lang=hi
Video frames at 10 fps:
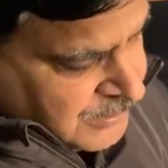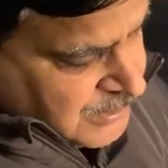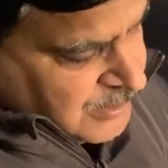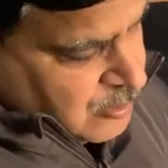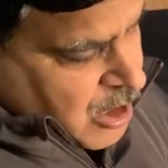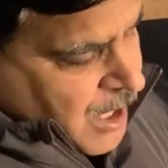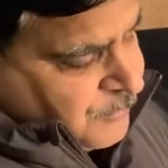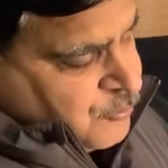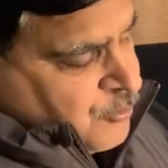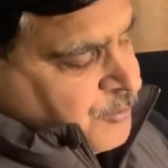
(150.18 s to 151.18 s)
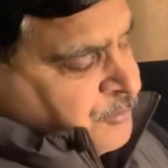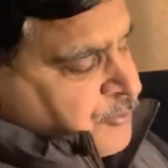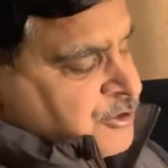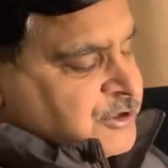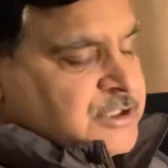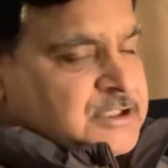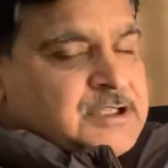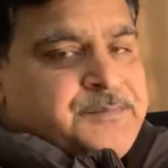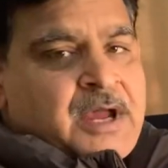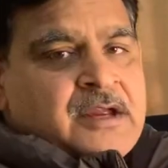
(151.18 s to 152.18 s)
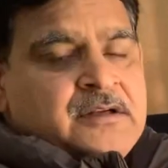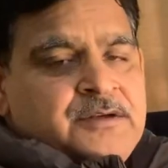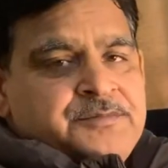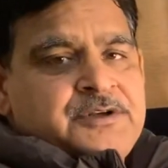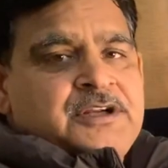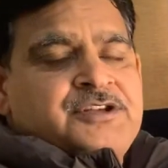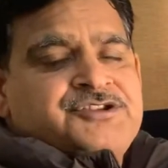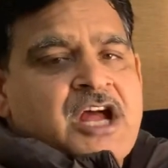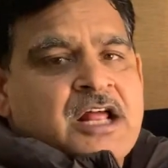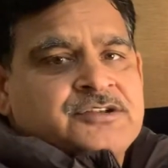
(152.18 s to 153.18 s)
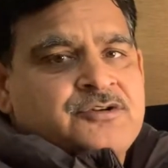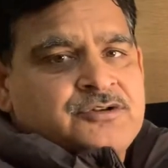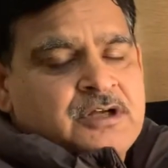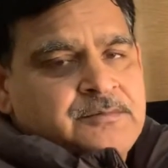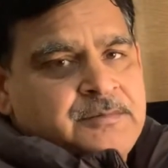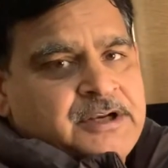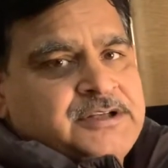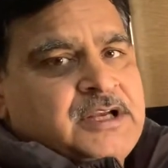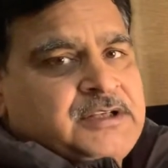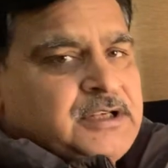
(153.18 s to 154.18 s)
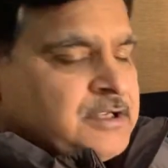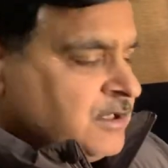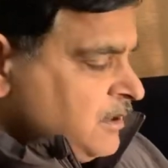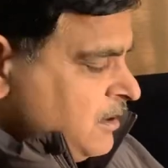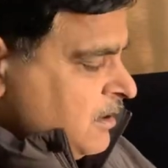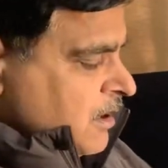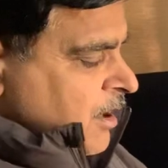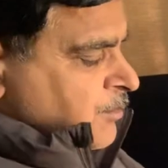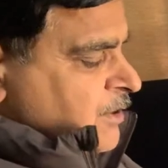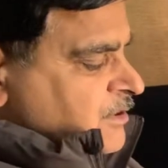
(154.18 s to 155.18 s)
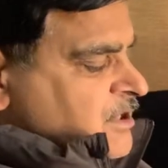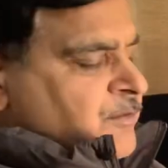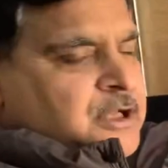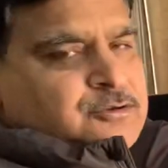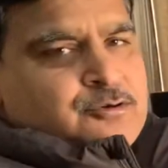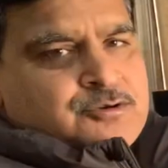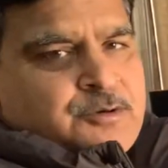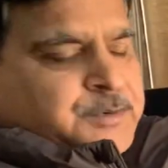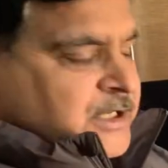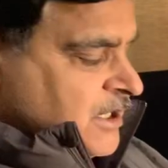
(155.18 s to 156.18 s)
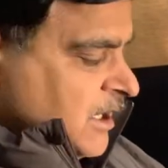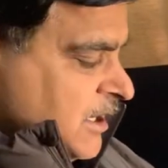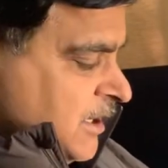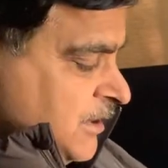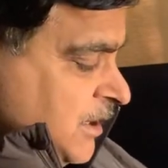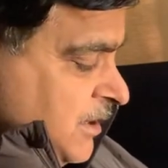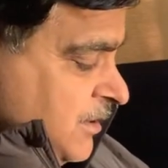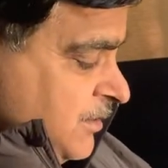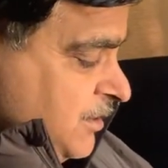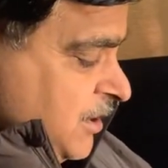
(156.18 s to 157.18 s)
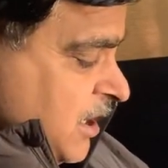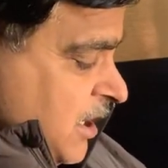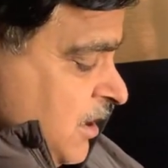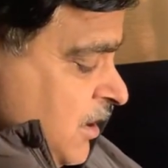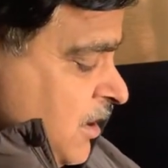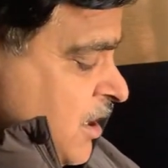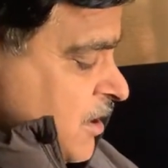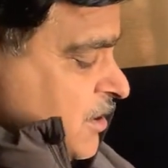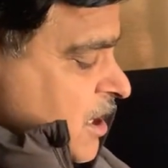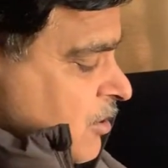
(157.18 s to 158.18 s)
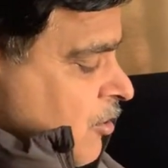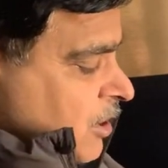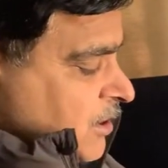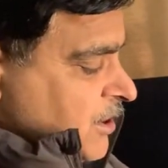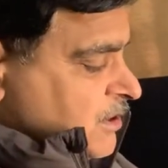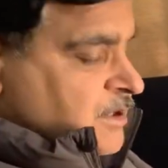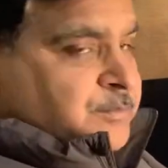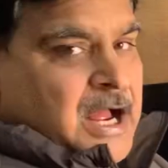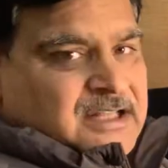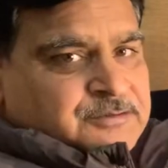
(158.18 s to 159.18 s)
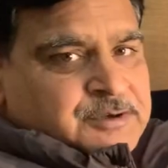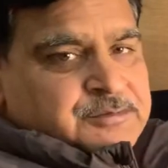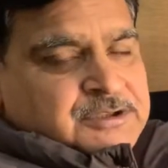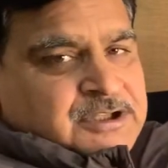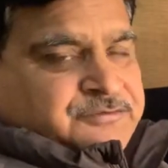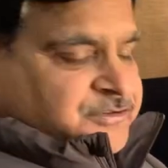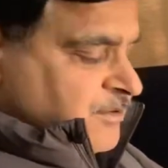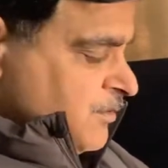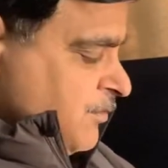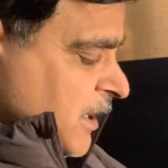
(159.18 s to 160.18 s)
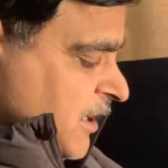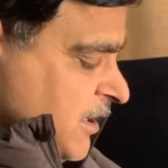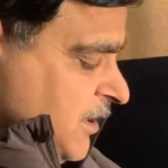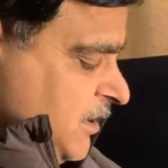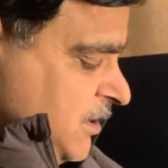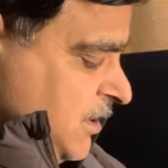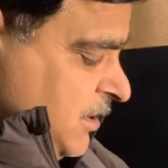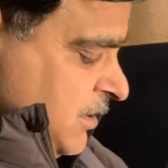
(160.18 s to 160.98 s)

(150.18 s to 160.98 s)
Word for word: ये देखो आपको भी पुट दी थी बैंक निफ्टी की चार सौ तक बढ़ी है ये हम भी सवा दो सौ पे निकल गए थे ठीक है ये कॉल दी थी बाद में भी दी फिर भी बढ़ गई इतनी